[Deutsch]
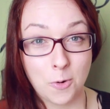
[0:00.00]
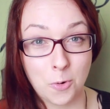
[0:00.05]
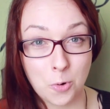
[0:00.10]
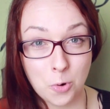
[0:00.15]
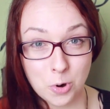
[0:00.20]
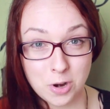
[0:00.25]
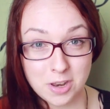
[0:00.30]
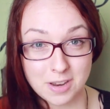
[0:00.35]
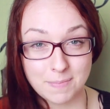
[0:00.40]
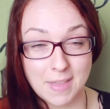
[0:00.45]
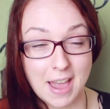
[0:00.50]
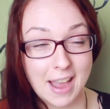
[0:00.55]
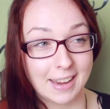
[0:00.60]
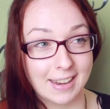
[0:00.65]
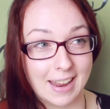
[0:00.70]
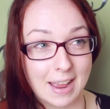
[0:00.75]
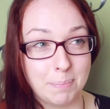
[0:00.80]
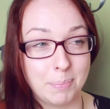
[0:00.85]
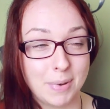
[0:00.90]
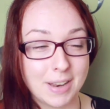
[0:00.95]
Und im
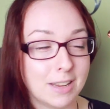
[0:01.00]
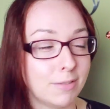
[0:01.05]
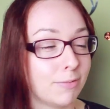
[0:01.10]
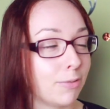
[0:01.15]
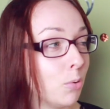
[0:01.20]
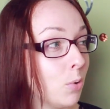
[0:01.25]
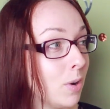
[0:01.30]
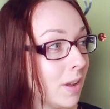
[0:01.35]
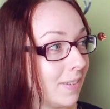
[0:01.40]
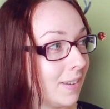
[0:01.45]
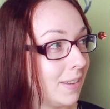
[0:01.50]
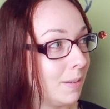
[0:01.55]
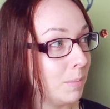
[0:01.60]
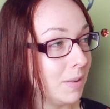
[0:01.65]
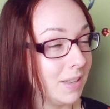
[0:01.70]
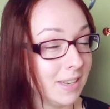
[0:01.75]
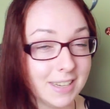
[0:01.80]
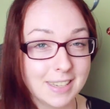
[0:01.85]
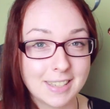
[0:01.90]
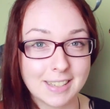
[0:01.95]
Nachhinein bin ich froh, dass ich es
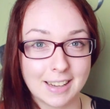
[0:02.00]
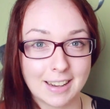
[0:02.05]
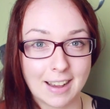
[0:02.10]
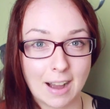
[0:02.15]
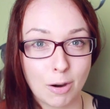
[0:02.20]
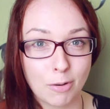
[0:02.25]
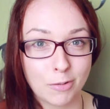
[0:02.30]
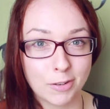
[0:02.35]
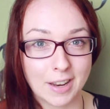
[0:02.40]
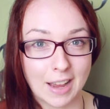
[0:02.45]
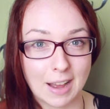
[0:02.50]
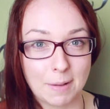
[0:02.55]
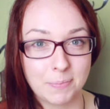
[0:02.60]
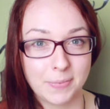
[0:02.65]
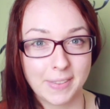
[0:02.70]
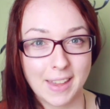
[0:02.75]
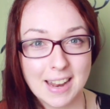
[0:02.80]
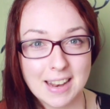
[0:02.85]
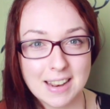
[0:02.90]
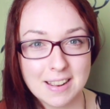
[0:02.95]
mir nicht gekauft habe,
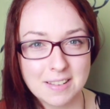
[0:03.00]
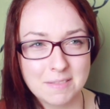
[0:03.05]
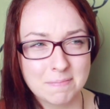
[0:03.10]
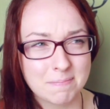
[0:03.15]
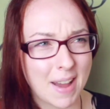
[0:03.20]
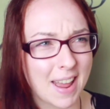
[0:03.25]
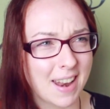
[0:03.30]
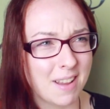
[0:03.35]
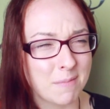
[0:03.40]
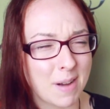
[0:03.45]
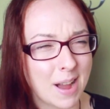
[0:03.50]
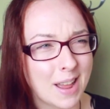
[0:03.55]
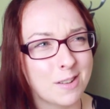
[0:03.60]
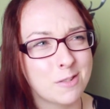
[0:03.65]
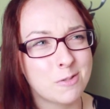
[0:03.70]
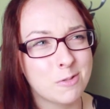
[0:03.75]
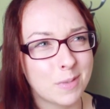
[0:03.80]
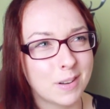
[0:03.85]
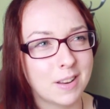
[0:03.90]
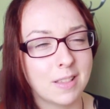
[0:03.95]
denn meine
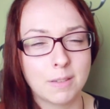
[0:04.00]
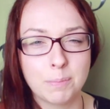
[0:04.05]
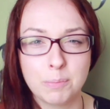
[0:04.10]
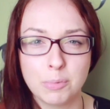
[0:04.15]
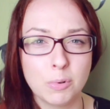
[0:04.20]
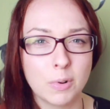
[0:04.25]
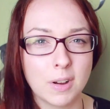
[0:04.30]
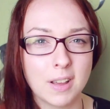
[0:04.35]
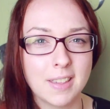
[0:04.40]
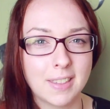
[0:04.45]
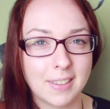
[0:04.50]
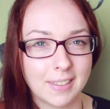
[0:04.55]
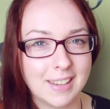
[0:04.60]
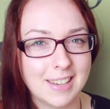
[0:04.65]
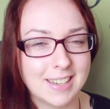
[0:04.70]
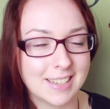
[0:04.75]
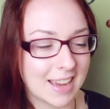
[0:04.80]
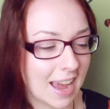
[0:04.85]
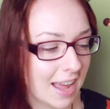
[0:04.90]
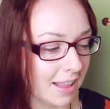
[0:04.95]
Meinung über dieses Buch ist
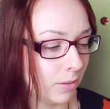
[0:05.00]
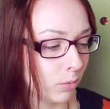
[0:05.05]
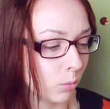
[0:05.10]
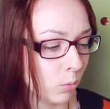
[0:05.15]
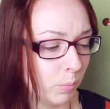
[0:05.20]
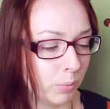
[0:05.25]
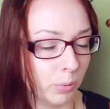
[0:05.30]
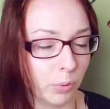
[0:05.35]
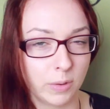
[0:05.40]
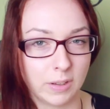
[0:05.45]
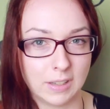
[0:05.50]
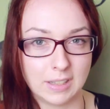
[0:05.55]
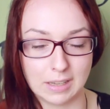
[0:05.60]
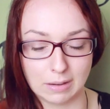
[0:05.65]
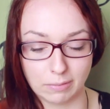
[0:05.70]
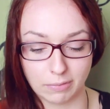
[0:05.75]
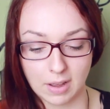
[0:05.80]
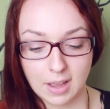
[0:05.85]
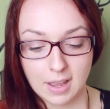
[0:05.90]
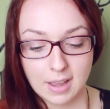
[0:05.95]
nicht ganz so
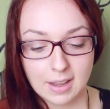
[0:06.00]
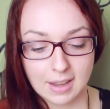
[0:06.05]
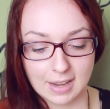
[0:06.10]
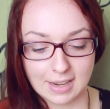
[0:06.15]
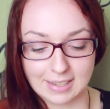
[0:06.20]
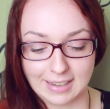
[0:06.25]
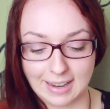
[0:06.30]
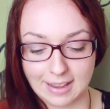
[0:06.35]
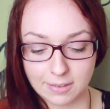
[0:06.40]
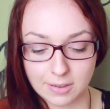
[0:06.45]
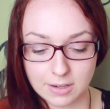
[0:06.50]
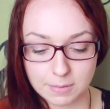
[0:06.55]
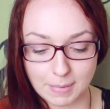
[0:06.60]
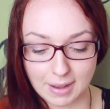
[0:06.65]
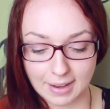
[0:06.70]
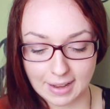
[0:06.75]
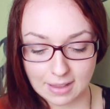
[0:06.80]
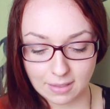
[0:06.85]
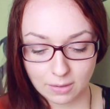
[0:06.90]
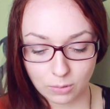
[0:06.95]
positiv. Ich lese euch
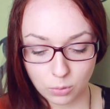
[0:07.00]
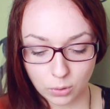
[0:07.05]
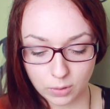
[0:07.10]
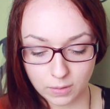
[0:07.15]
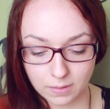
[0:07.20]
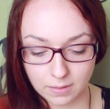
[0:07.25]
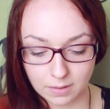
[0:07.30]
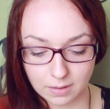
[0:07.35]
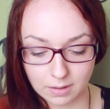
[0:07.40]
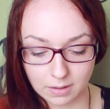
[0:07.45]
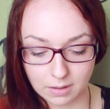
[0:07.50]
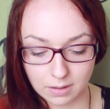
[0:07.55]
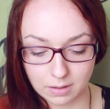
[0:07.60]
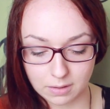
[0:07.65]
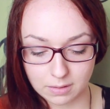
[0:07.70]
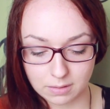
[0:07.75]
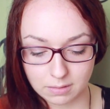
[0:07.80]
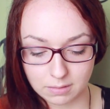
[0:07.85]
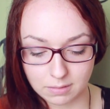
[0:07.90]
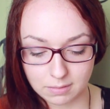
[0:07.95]
mal ganz kurz
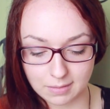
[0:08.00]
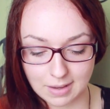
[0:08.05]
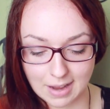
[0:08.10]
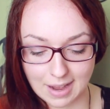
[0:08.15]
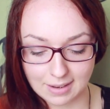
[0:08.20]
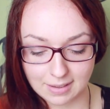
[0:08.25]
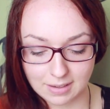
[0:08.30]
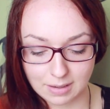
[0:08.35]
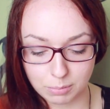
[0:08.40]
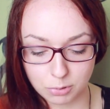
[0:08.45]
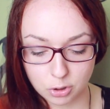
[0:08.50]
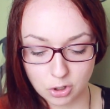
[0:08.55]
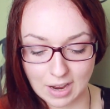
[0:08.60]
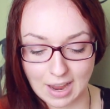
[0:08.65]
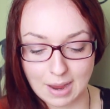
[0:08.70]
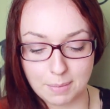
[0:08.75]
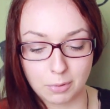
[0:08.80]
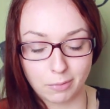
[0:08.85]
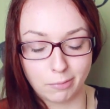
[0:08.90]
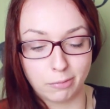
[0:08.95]
äh, ja, die
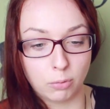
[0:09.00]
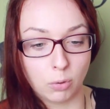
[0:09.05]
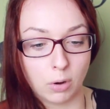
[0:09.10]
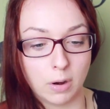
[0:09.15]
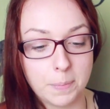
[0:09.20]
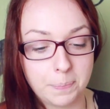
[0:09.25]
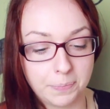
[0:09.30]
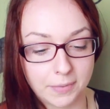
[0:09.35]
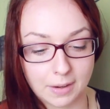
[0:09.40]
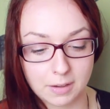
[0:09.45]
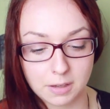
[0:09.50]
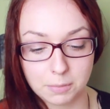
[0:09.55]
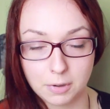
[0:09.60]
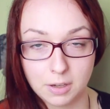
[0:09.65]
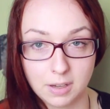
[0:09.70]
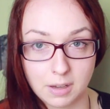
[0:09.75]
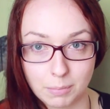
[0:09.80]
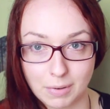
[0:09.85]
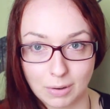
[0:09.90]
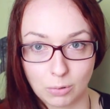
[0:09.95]
Beschreibung vor. Habe ich
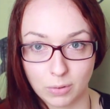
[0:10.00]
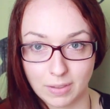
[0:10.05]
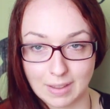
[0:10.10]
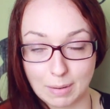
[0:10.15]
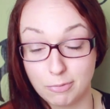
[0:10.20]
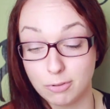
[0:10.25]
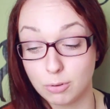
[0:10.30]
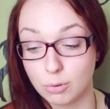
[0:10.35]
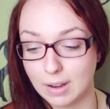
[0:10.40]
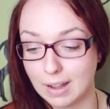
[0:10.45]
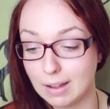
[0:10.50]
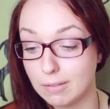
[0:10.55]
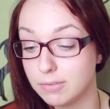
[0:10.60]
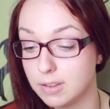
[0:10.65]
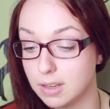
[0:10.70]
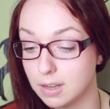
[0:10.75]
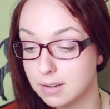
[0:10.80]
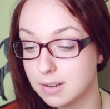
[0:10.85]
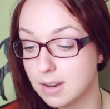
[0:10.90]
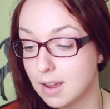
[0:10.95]
mir hier mal kurz
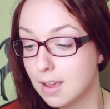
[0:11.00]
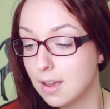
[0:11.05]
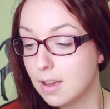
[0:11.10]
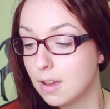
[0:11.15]
abfotografiert.